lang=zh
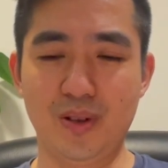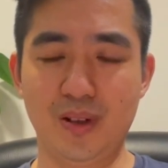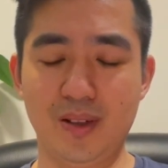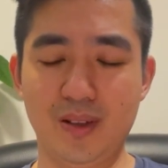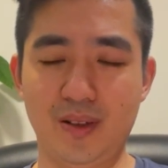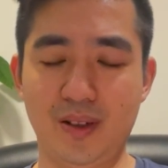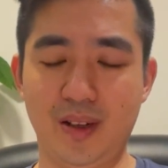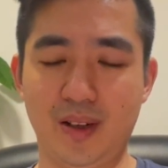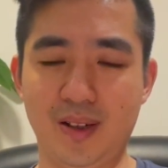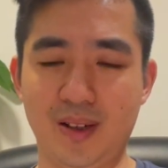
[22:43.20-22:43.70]

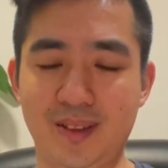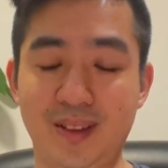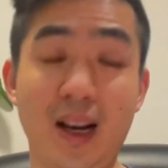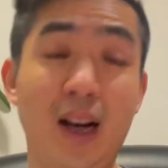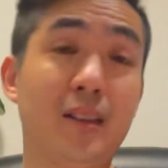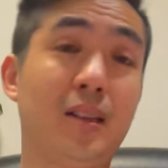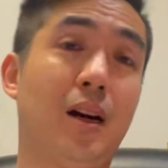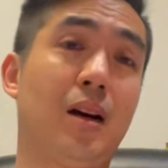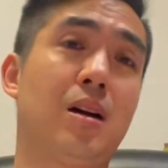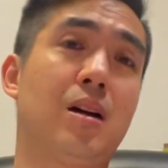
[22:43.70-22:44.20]
这个纳
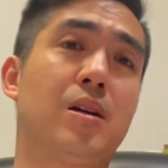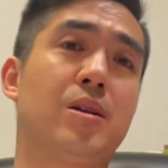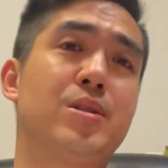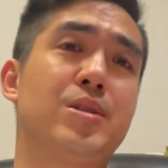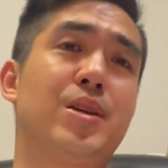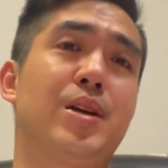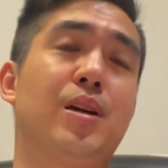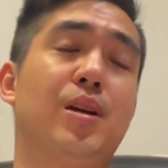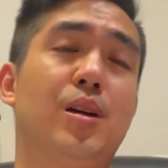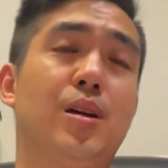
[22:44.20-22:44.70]
达尔
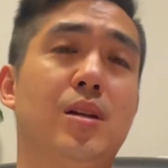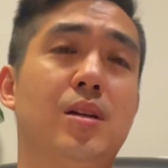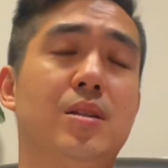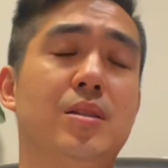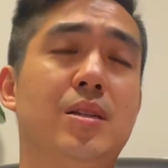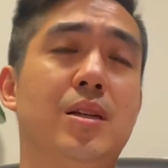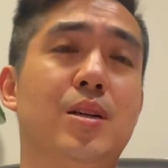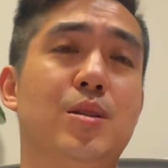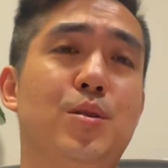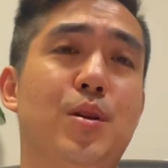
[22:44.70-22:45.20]
也
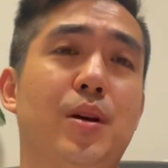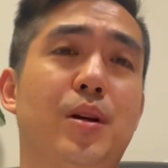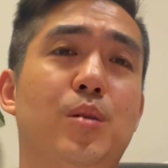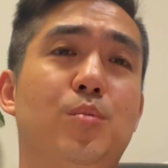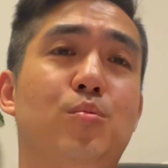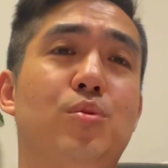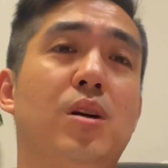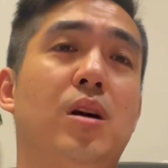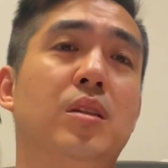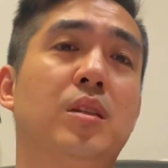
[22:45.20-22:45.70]
也这个
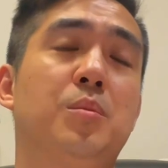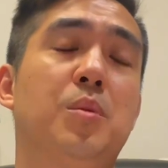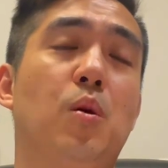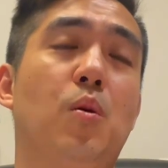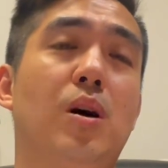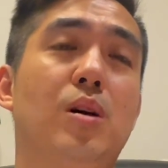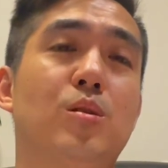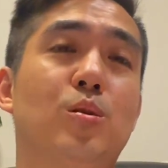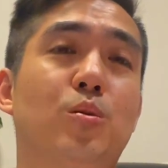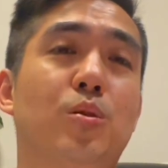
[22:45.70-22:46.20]
不要那么
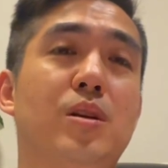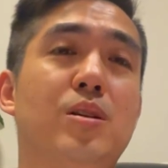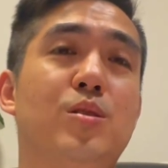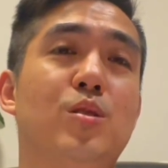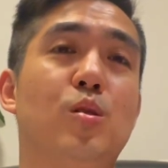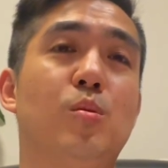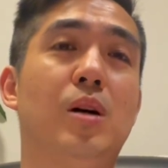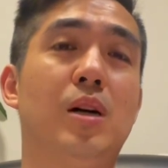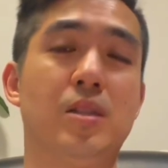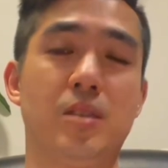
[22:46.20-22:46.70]
快就退
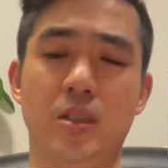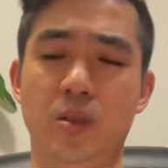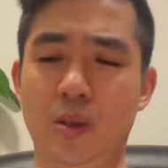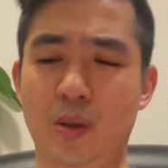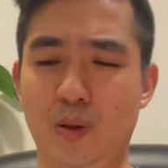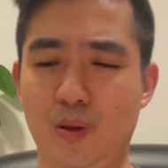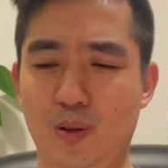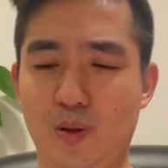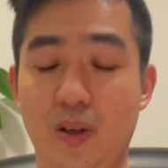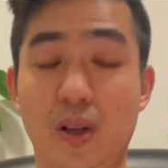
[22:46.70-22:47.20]
休吧，尽管
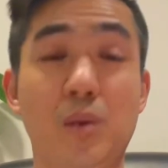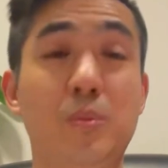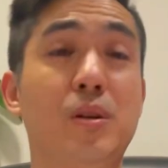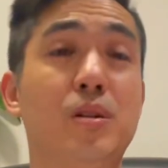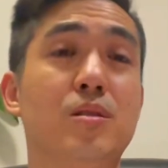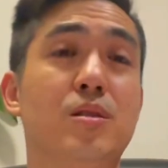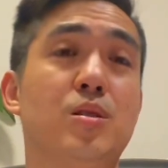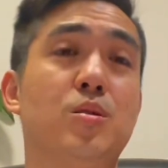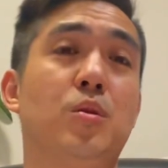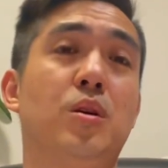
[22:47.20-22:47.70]
我从来没有
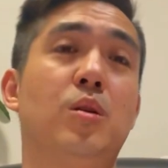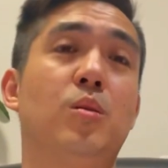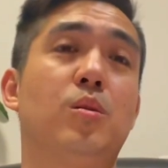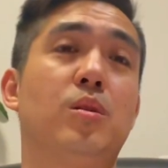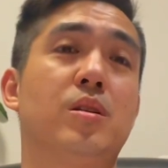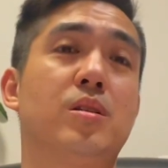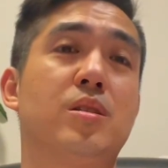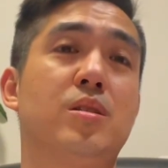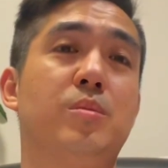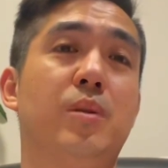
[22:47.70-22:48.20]
喜欢过
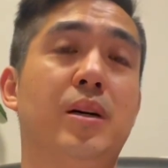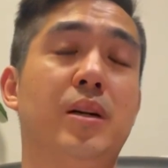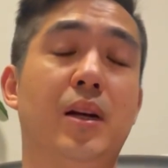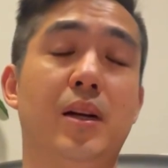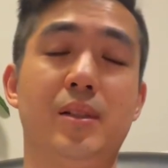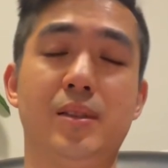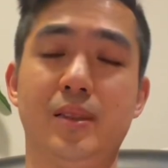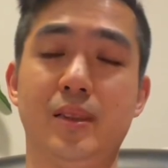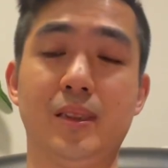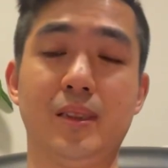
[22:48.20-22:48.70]
这西班牙
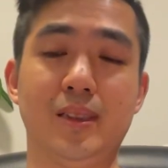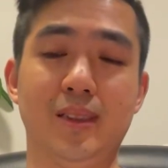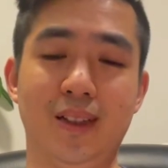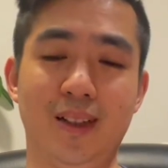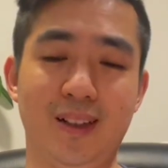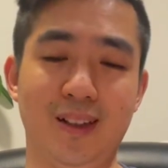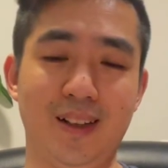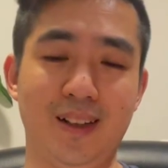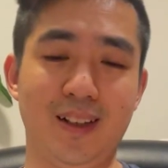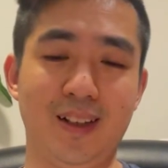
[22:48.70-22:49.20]
人啊。
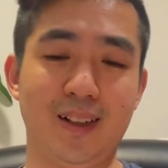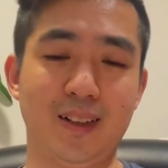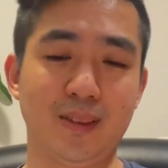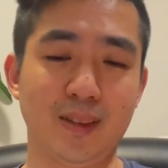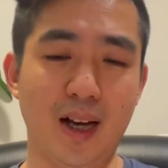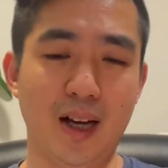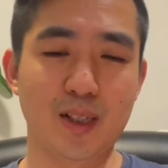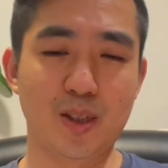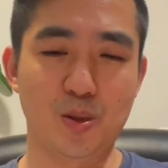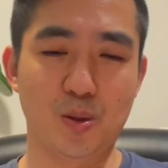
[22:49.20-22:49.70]

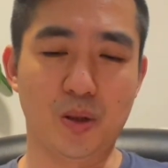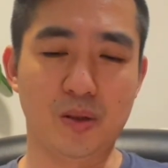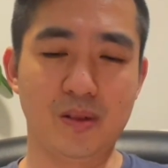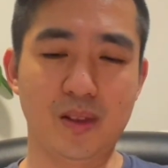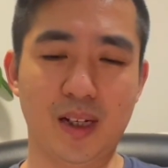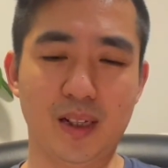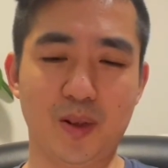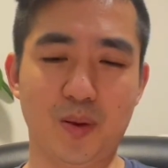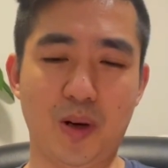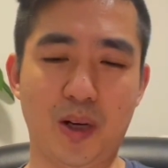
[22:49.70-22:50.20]
它的存
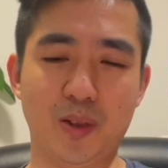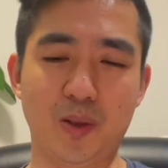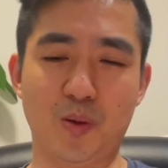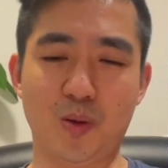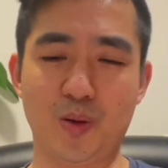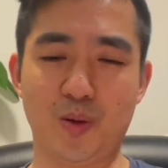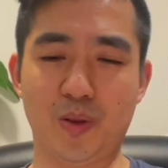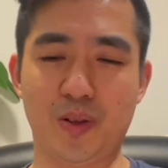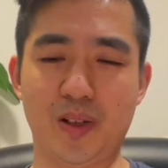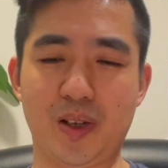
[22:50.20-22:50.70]
在的话呢，我
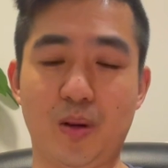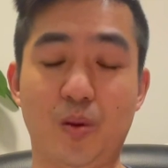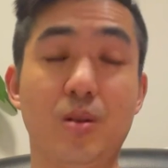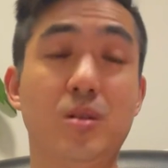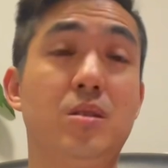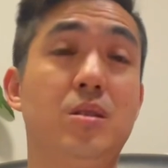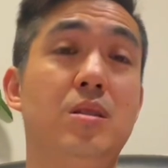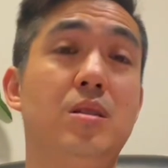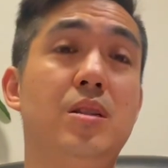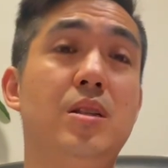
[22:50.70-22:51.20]
觉得也会
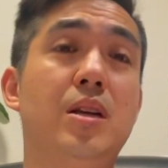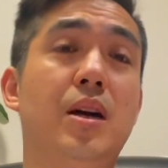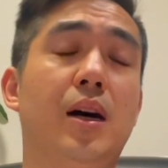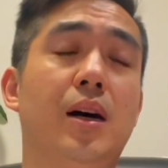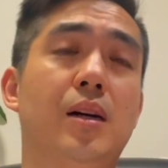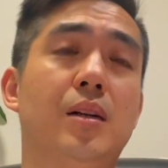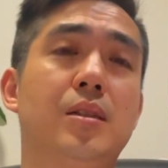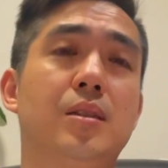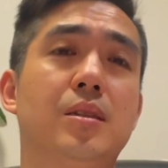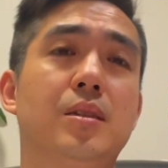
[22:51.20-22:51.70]
激励啊
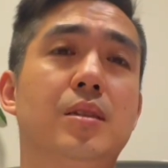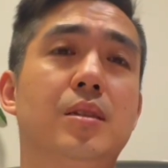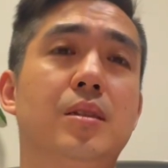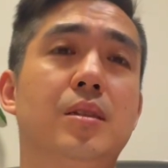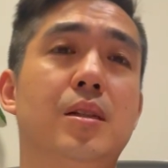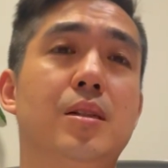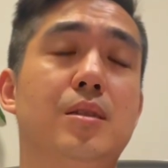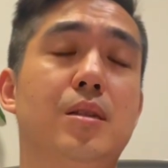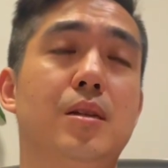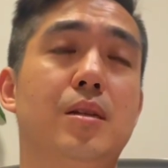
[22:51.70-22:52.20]

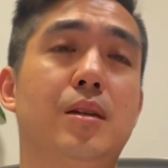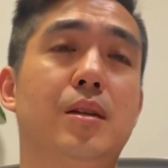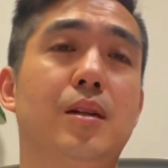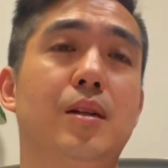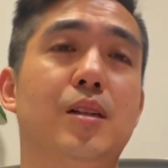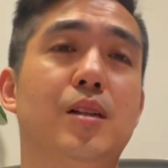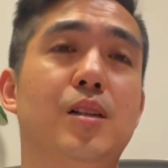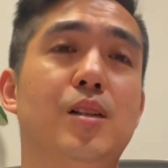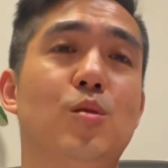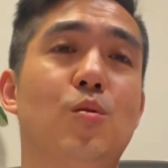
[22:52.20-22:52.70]
那些这
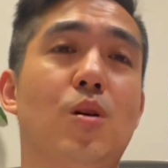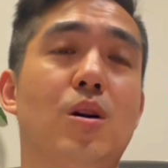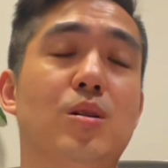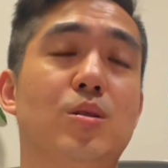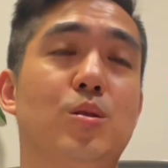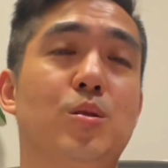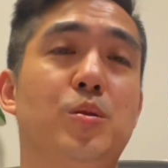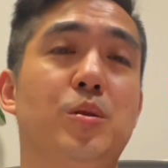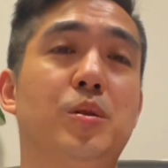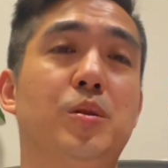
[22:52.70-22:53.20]
个网
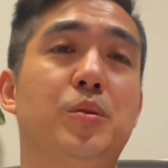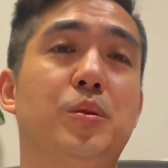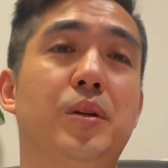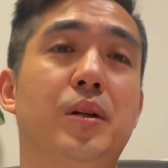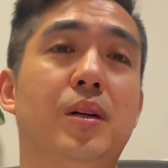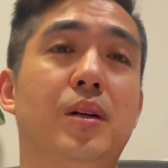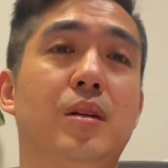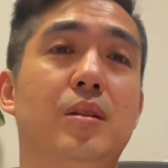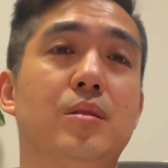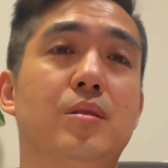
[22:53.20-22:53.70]
球运动员
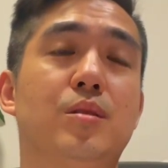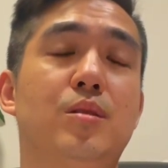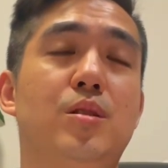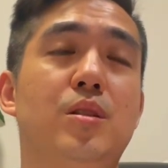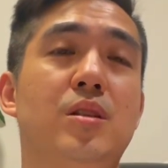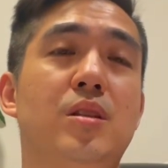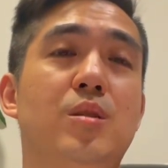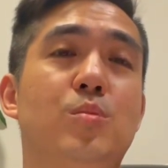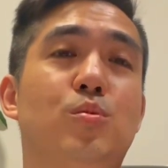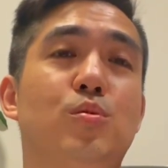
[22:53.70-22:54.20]
啊
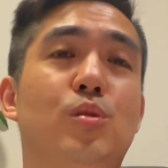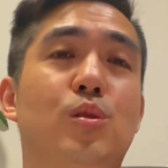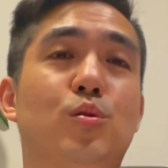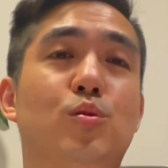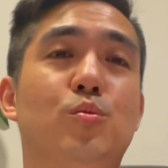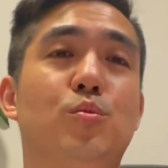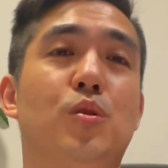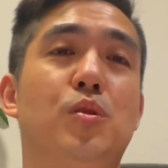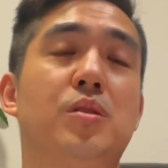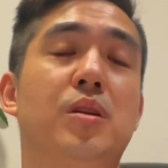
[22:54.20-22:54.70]
进一步的突
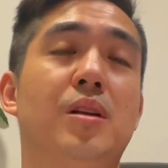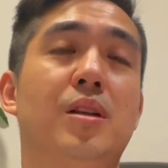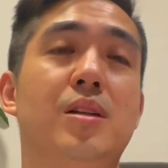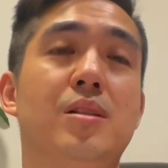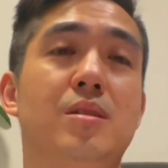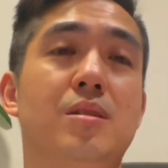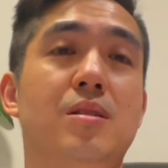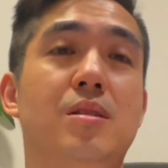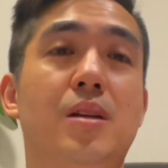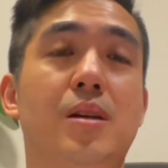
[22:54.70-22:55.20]
破人类
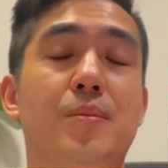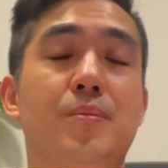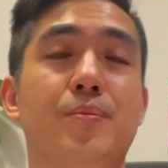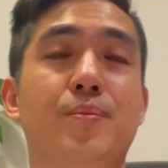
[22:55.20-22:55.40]
极限，